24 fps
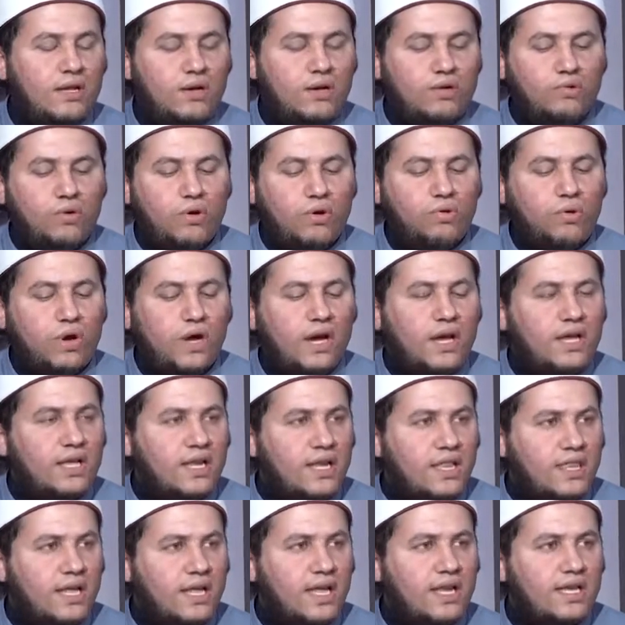
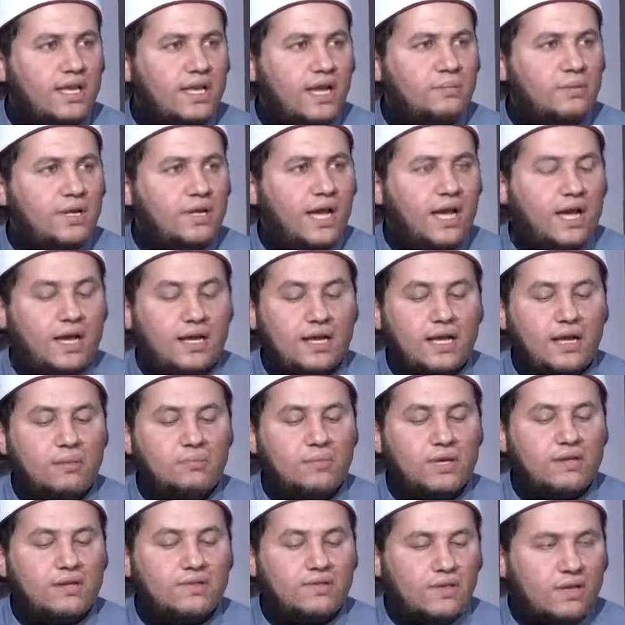وغير ذلك من احكام
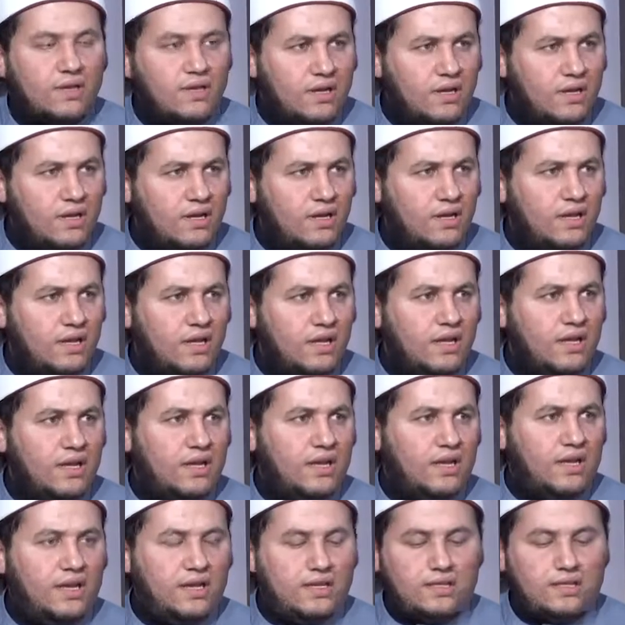كثيره
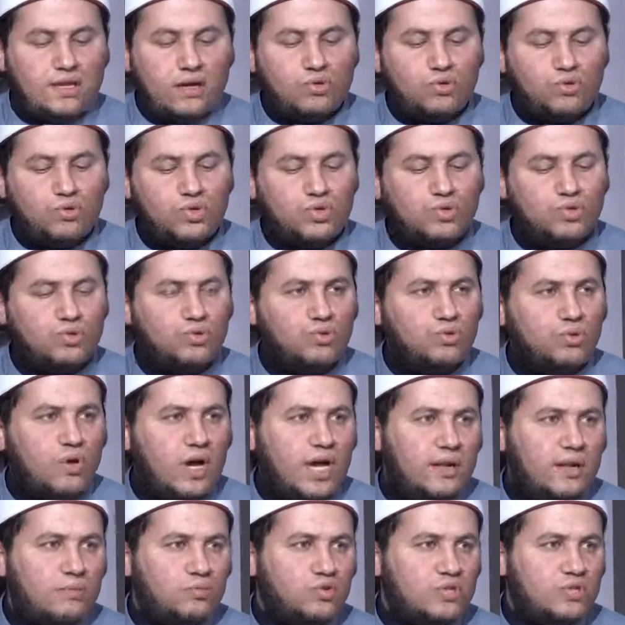آه، تخص
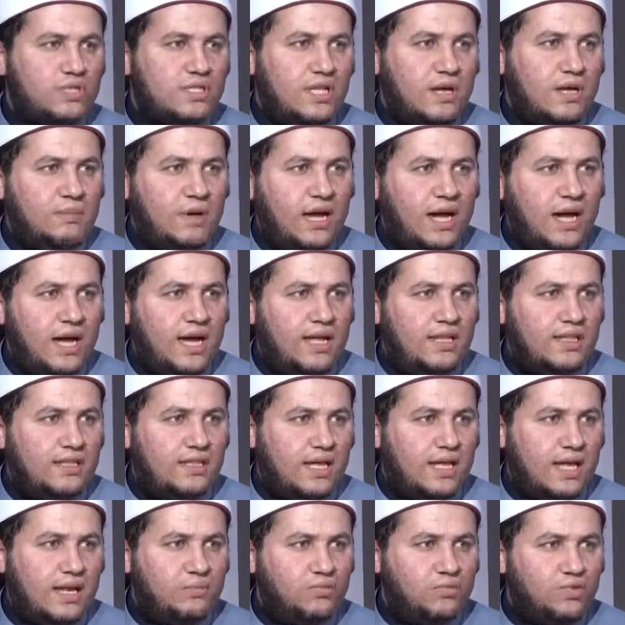المجتمعات
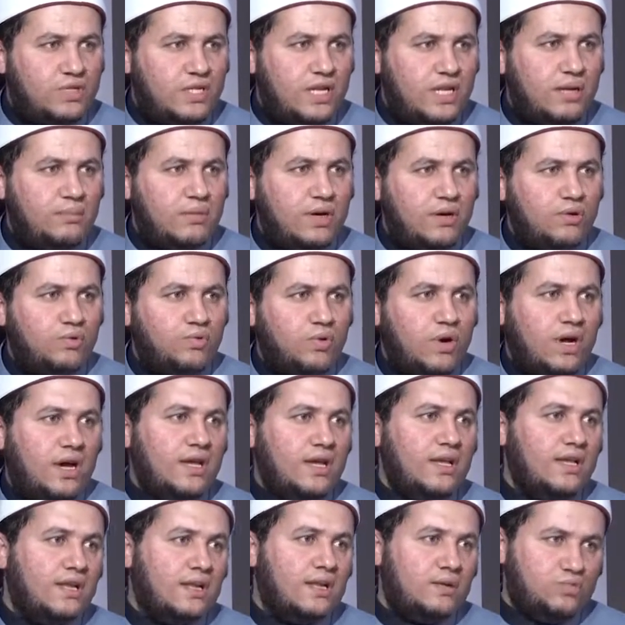المسلمه
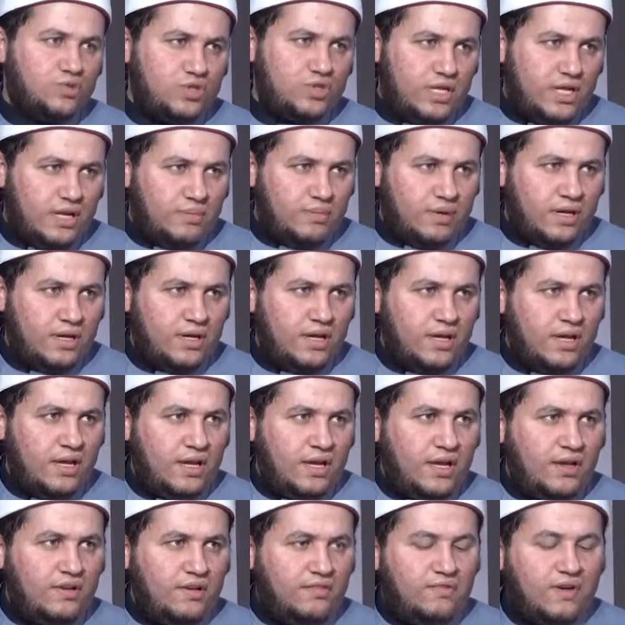وغير المسلمه
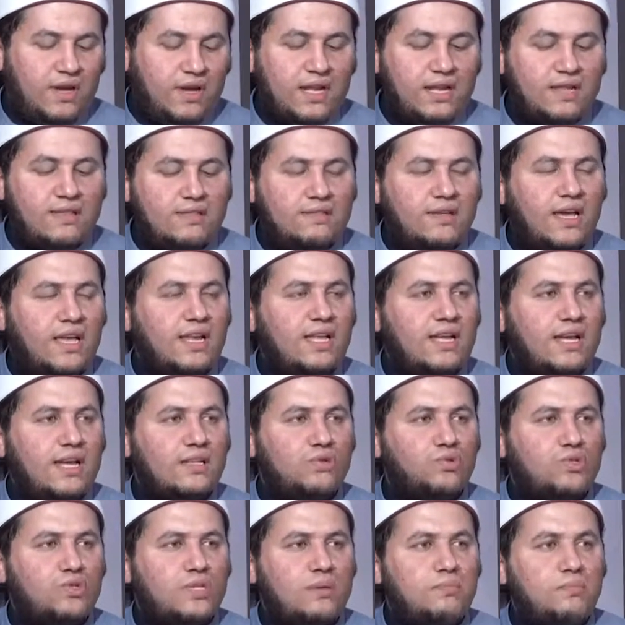نعم. فلذلك
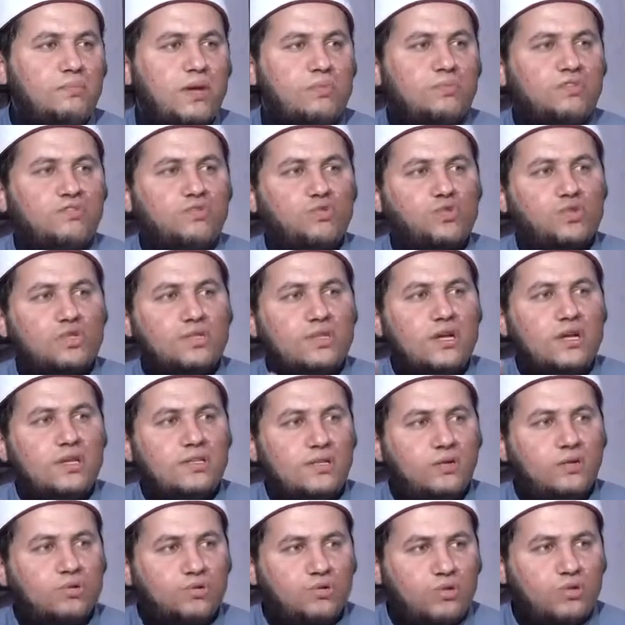تسمى بفسطاط
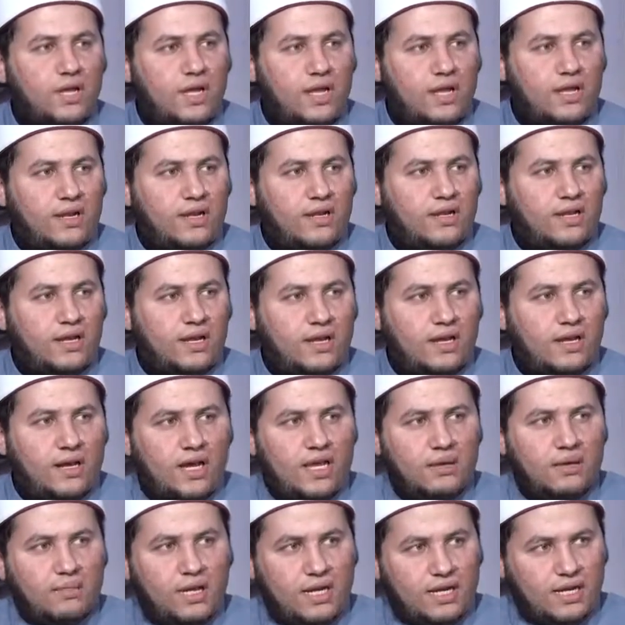القران
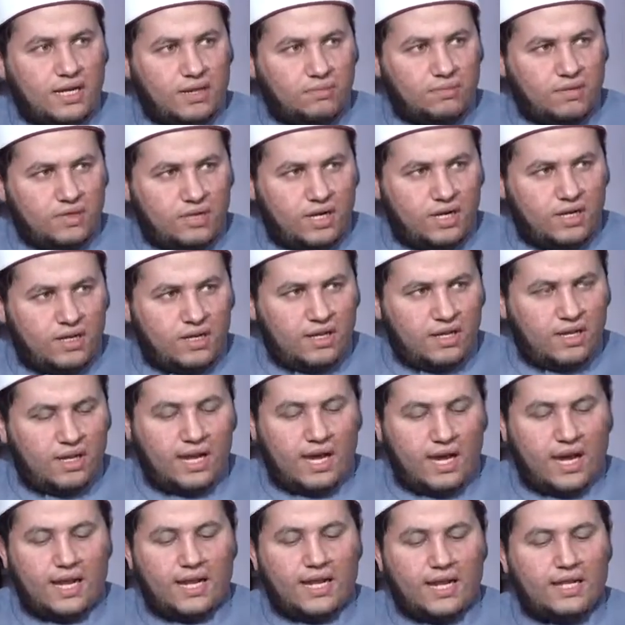الخيمه الكبيره
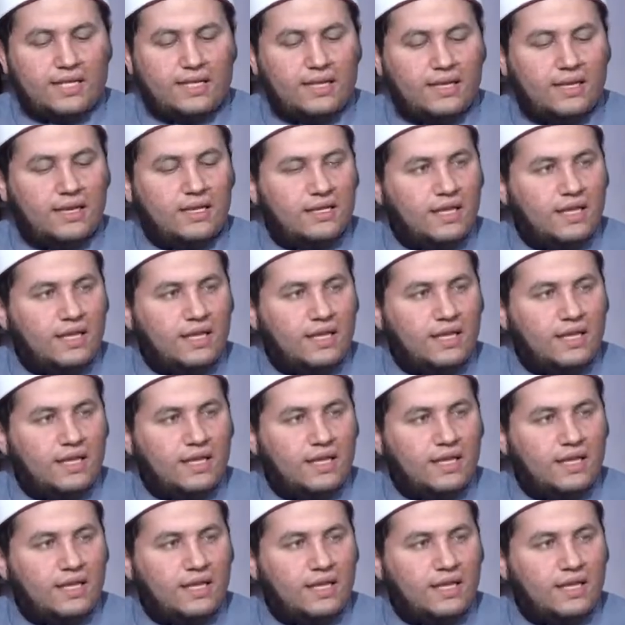نعم. التي